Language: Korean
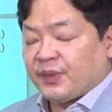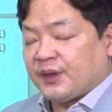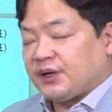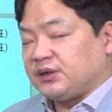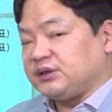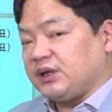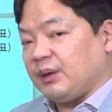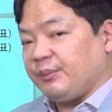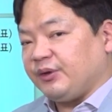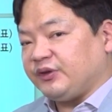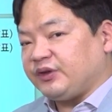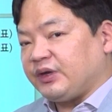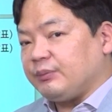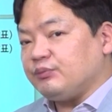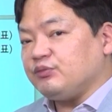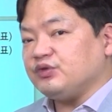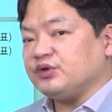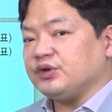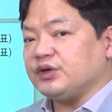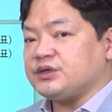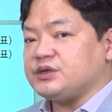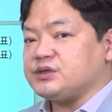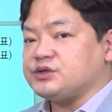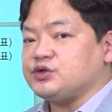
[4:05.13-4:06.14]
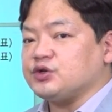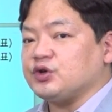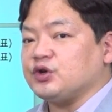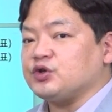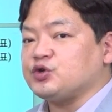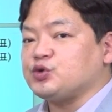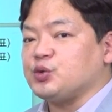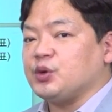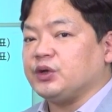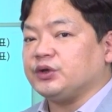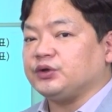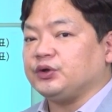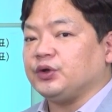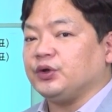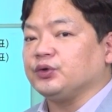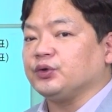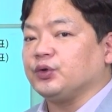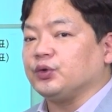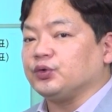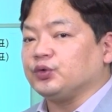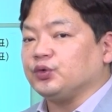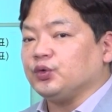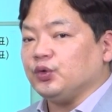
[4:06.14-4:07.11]
그 다음에 3분기 실적이
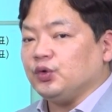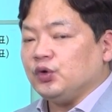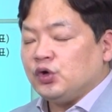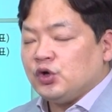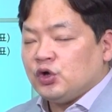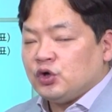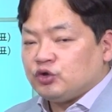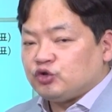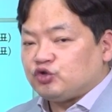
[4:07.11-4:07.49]
좋았던 것도